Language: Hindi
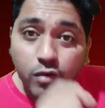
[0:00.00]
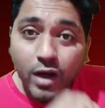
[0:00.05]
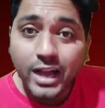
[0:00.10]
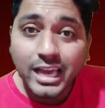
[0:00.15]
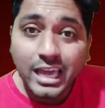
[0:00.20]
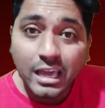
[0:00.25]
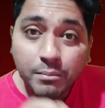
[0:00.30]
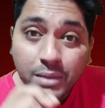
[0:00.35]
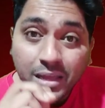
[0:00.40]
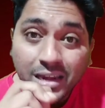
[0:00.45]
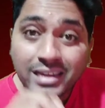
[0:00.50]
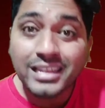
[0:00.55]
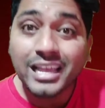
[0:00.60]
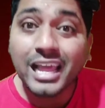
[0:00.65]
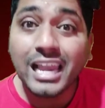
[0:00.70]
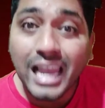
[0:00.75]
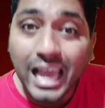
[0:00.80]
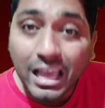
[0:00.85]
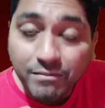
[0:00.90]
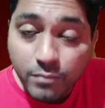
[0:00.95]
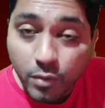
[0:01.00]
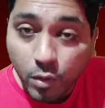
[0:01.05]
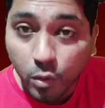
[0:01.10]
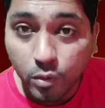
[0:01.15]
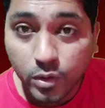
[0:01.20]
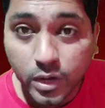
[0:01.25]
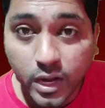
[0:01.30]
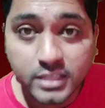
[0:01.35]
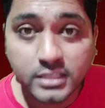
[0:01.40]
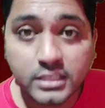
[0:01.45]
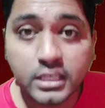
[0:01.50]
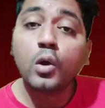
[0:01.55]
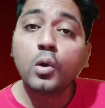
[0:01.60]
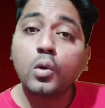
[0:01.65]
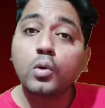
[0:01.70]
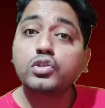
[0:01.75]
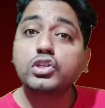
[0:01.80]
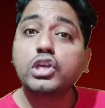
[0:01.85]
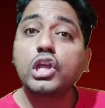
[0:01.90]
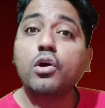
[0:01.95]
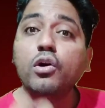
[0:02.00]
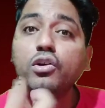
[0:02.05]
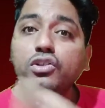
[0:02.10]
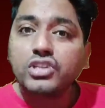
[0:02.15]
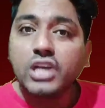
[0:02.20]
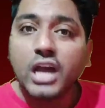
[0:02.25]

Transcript: वाकई में रियल लाइफ में होना चाहिए उसके अलावा